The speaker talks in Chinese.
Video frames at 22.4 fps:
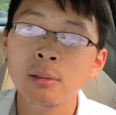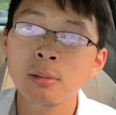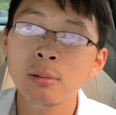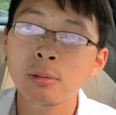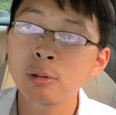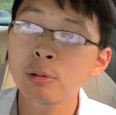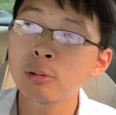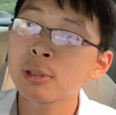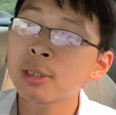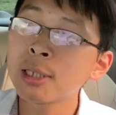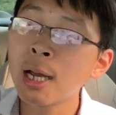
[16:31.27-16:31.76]

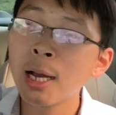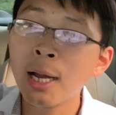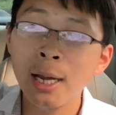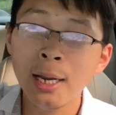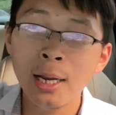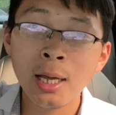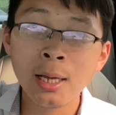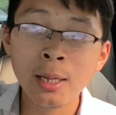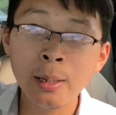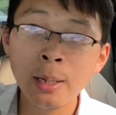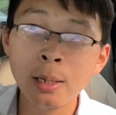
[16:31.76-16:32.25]
就上海
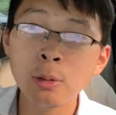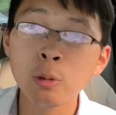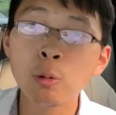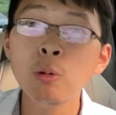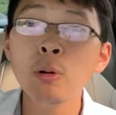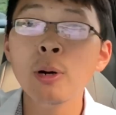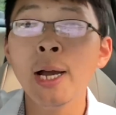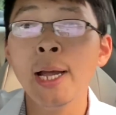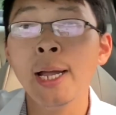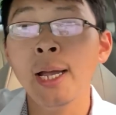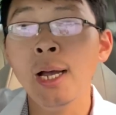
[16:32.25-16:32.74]
那边
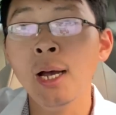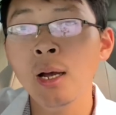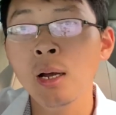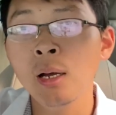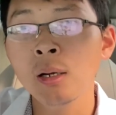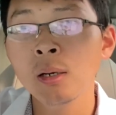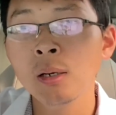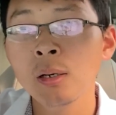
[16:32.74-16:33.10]
公海啊，